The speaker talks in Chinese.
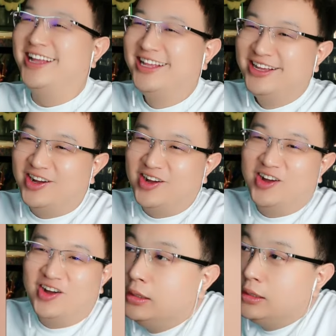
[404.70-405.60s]
好好
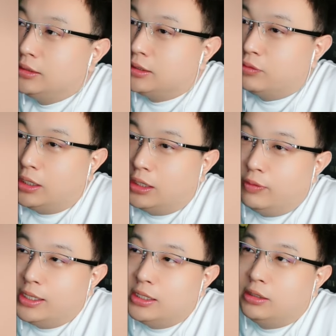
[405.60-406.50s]
好，等会儿，尔湾
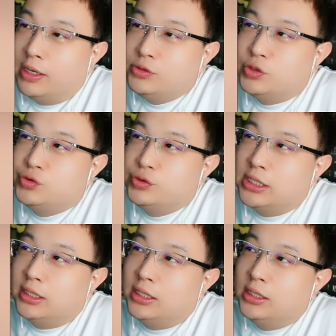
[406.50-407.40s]
尔湾学区现在，